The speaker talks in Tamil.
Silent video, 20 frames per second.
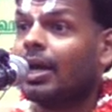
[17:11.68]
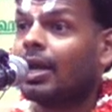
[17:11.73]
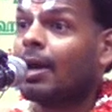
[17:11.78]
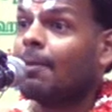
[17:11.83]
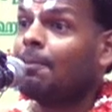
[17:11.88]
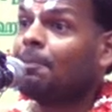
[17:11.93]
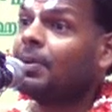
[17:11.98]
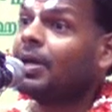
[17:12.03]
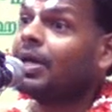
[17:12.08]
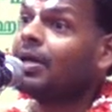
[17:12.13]

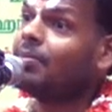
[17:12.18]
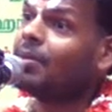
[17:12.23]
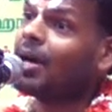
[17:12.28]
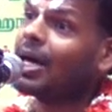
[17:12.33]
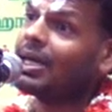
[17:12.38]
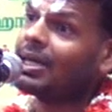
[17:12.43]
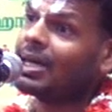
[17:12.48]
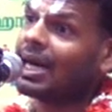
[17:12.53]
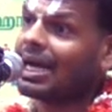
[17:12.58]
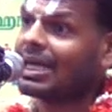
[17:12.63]
ஏன்னா
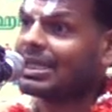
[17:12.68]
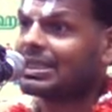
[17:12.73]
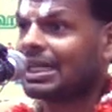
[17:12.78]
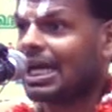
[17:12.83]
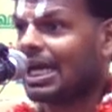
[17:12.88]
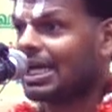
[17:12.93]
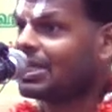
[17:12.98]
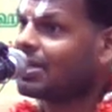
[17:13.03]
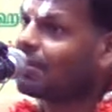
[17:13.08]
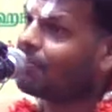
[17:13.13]
பெருமாள்
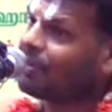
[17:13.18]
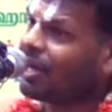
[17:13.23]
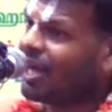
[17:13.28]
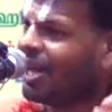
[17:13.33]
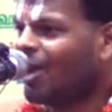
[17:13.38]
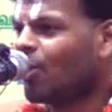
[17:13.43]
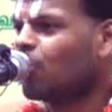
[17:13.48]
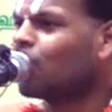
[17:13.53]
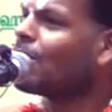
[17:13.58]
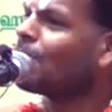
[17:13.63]
நினச்சா இதை
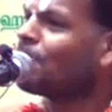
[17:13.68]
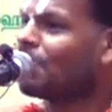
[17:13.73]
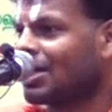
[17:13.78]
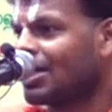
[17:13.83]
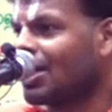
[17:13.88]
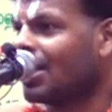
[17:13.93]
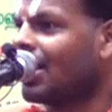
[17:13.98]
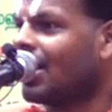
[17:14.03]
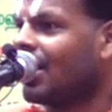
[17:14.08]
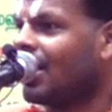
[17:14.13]
மீறி கூட
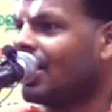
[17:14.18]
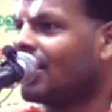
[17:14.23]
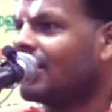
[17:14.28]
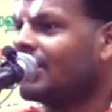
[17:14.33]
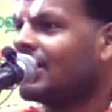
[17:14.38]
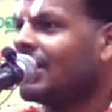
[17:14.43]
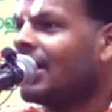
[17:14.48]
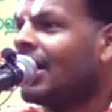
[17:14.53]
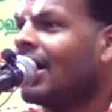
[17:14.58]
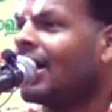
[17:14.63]
பண்ணலாம்
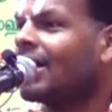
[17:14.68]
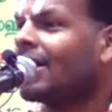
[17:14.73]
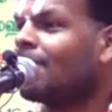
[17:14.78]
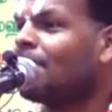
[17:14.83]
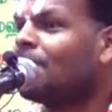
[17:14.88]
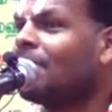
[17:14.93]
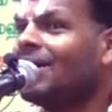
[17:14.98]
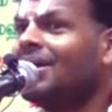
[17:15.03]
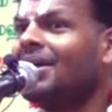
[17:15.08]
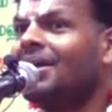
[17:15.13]

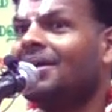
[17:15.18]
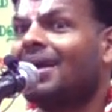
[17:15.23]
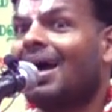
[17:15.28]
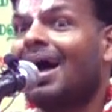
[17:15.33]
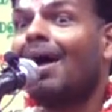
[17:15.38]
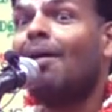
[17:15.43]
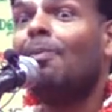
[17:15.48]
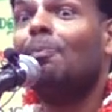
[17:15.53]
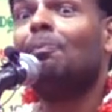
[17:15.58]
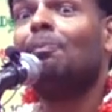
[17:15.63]
ஆனால்
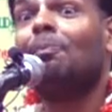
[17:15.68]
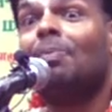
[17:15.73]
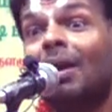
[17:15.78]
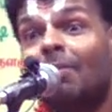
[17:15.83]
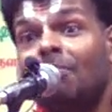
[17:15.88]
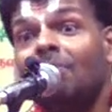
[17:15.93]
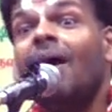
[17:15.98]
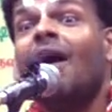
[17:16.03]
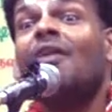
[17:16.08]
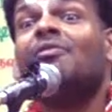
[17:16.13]
பண்ணிட்டா
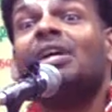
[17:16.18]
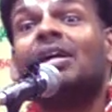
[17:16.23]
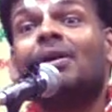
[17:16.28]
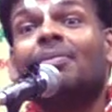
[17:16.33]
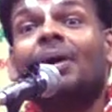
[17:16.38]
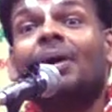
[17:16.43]
பிரம்மாவுக்கு